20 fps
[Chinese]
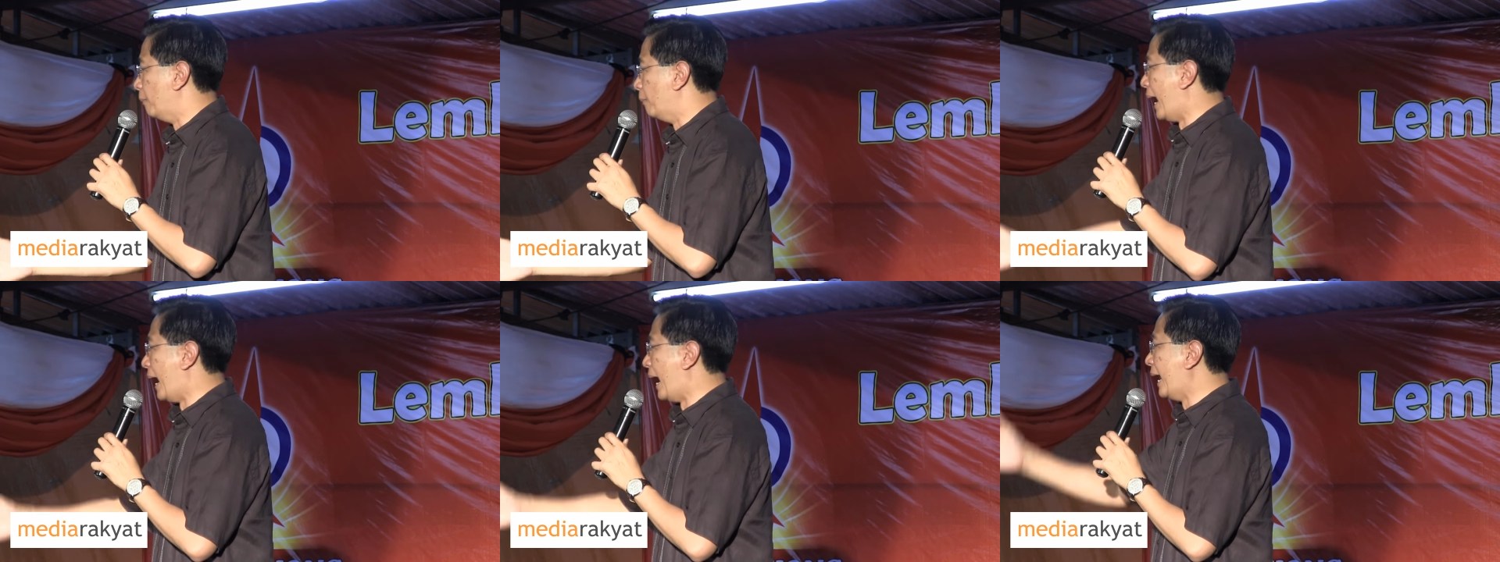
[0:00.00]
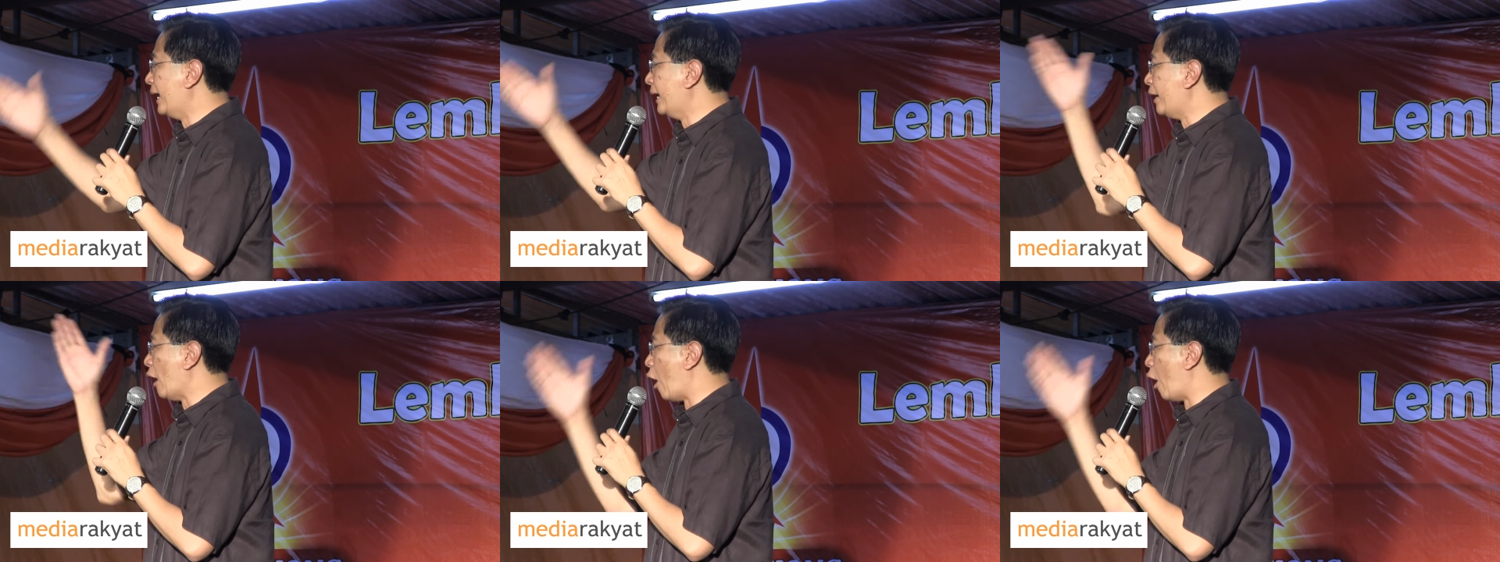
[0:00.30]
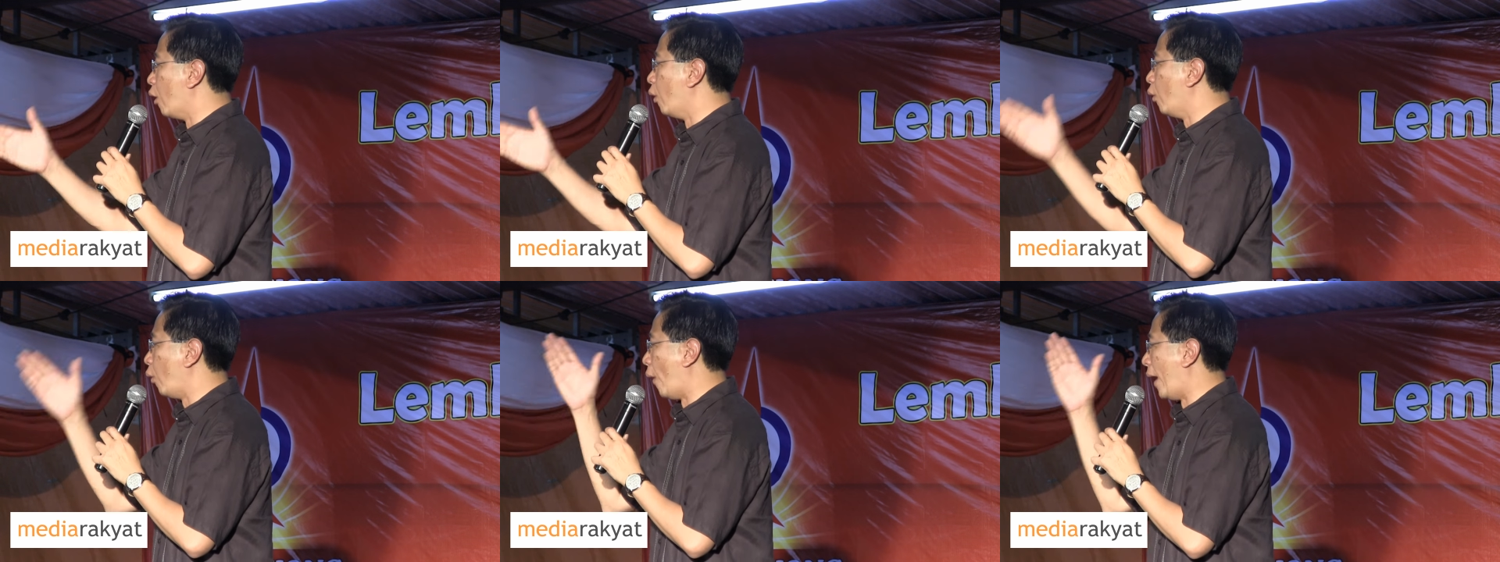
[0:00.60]
没
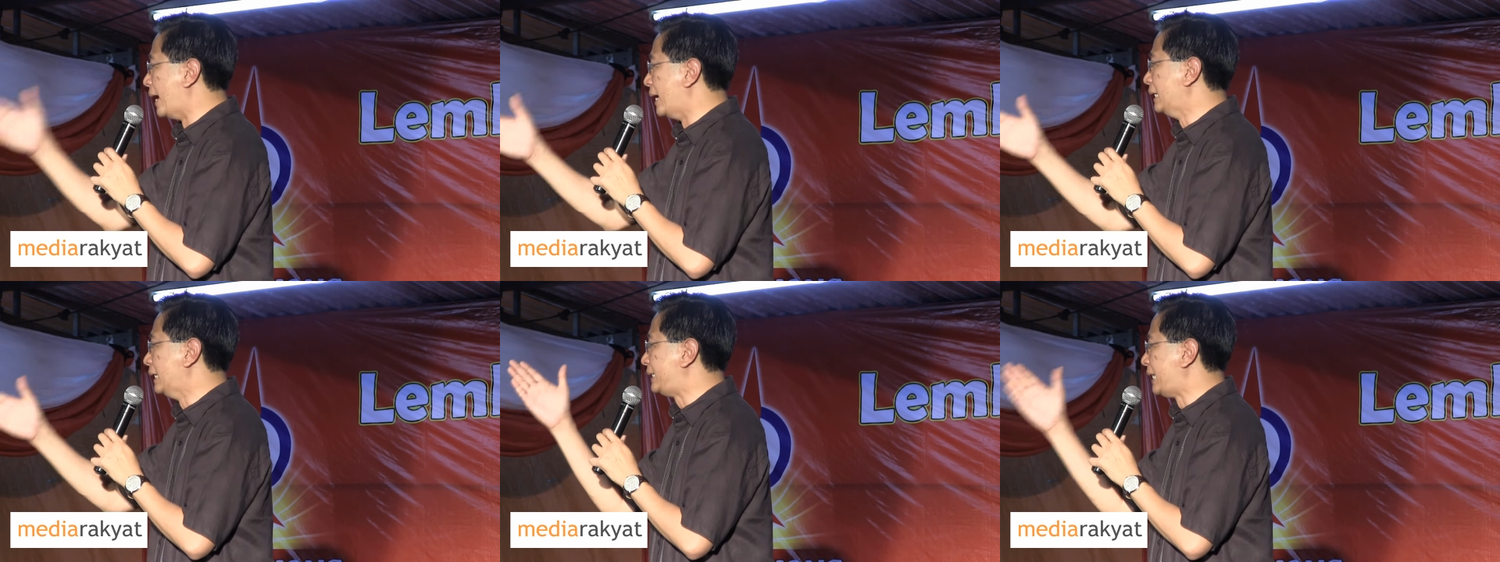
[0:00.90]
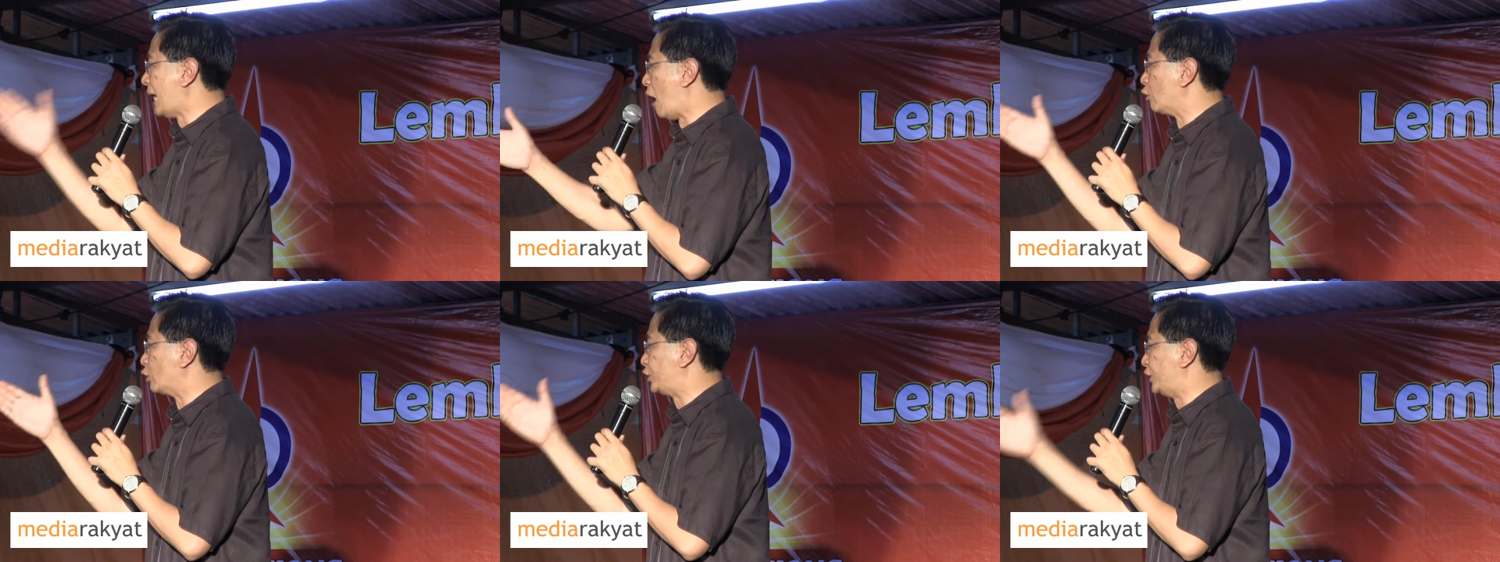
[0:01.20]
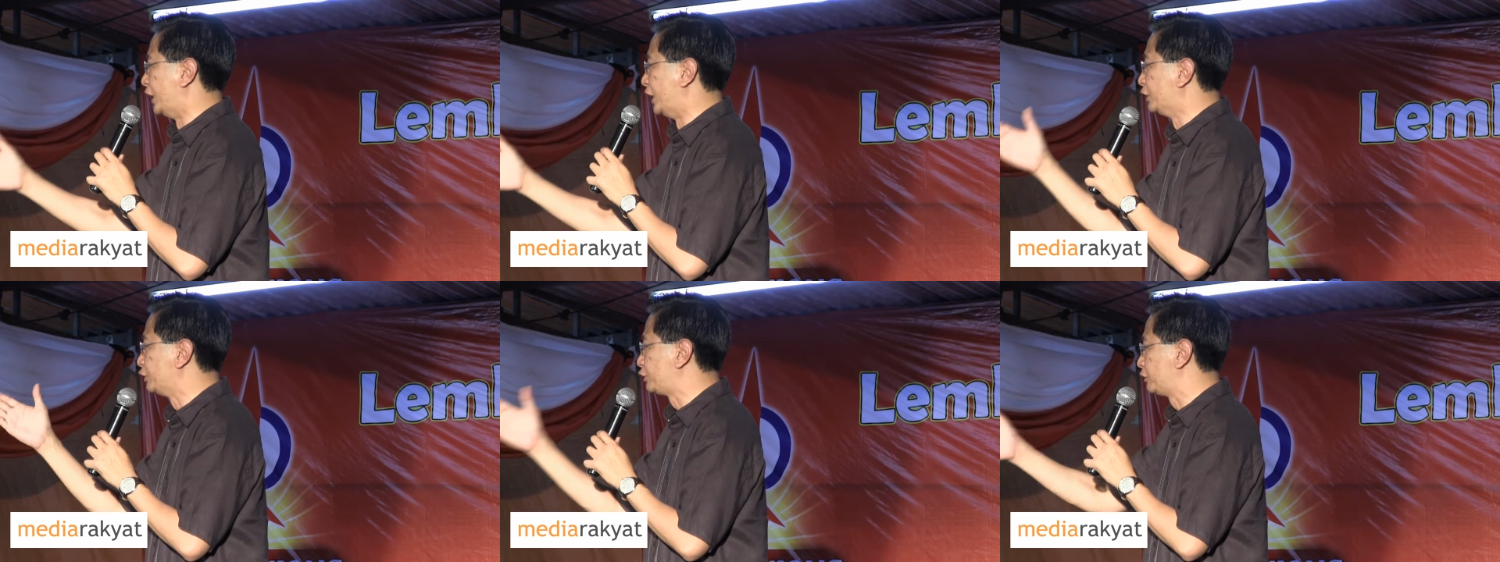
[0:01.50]
有回
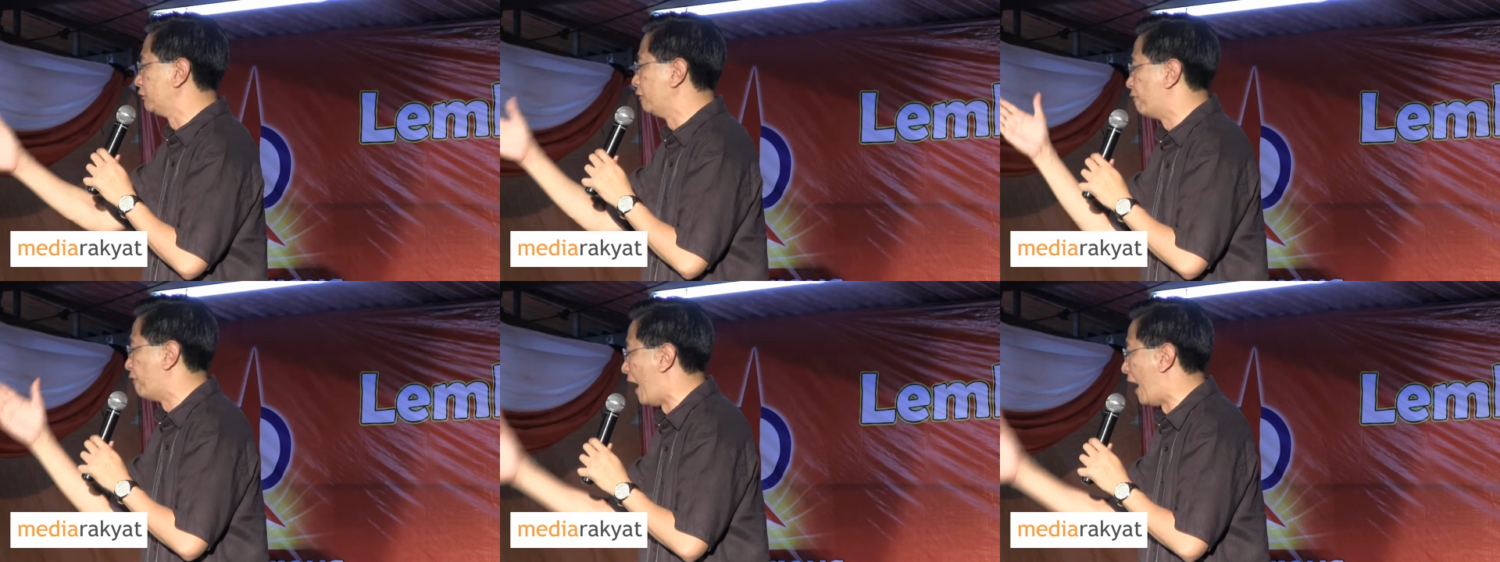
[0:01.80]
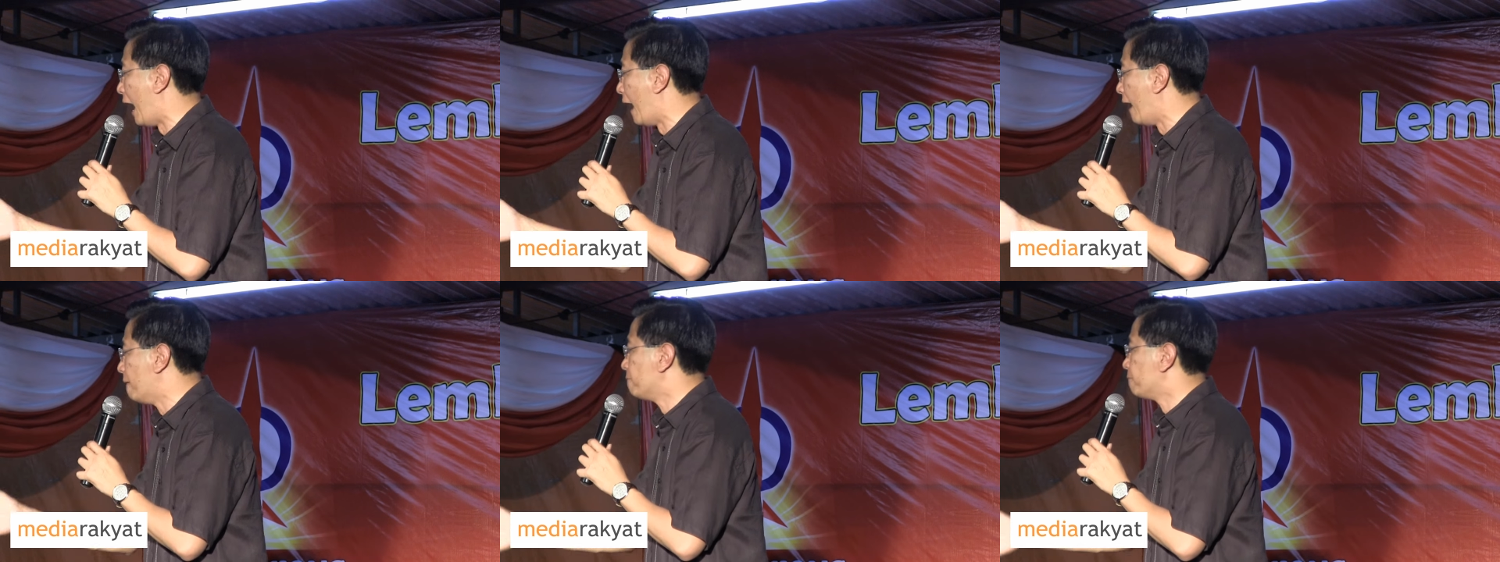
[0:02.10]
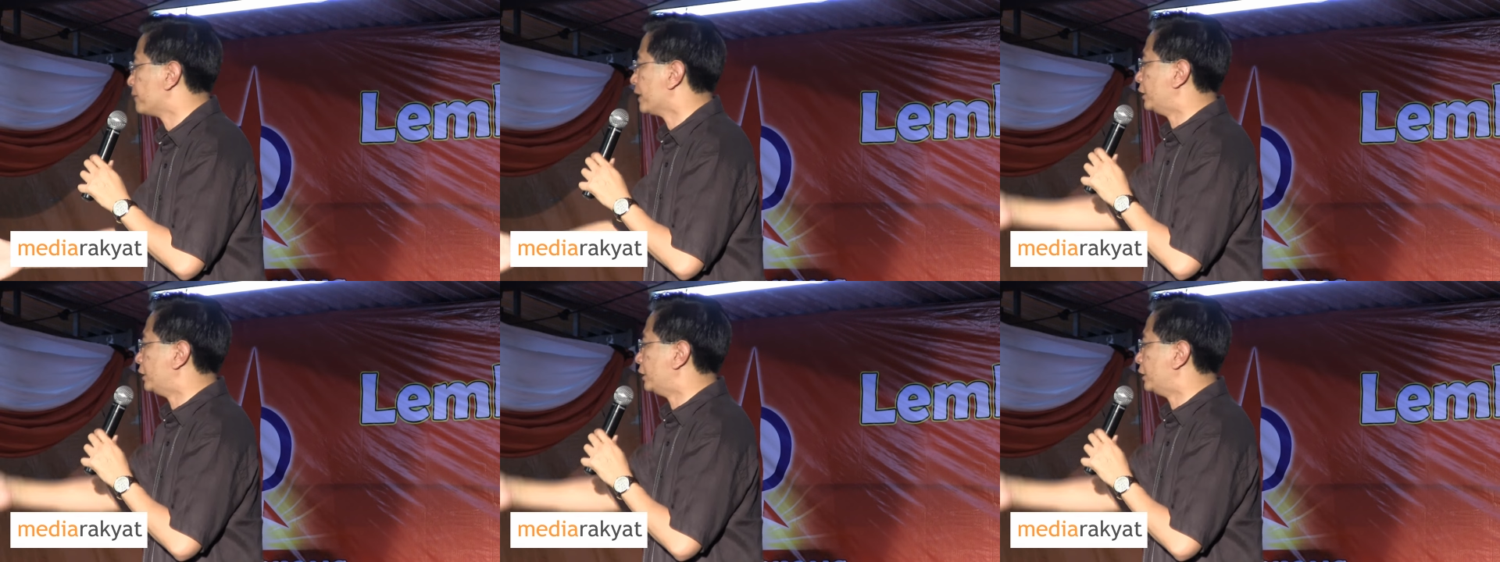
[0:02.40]
教刑事法，